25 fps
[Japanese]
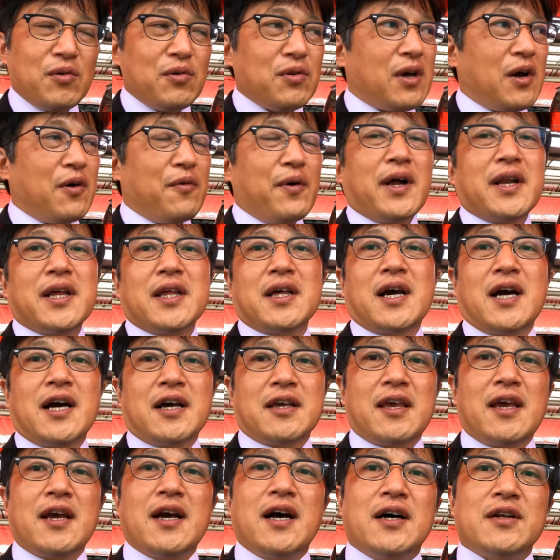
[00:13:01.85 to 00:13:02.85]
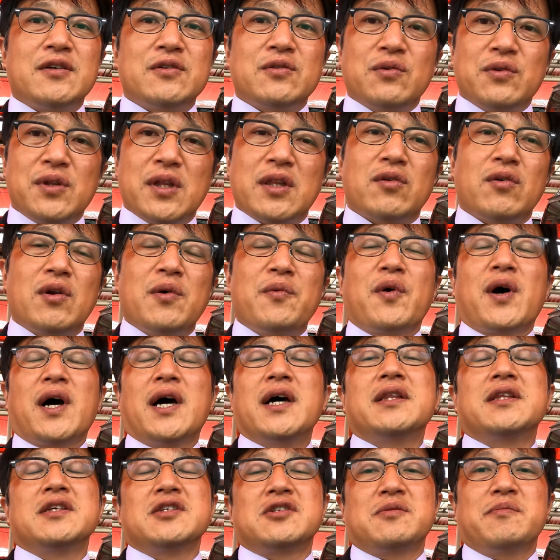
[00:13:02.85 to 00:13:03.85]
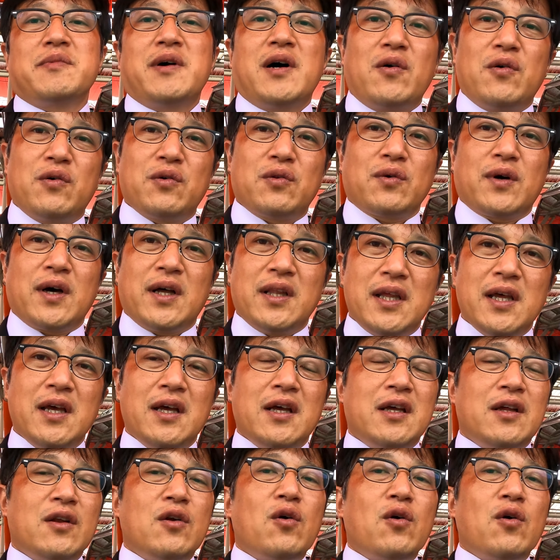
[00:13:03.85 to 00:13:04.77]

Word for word: そういうのが割れかけがあるので、それも変えてしまおうとかね、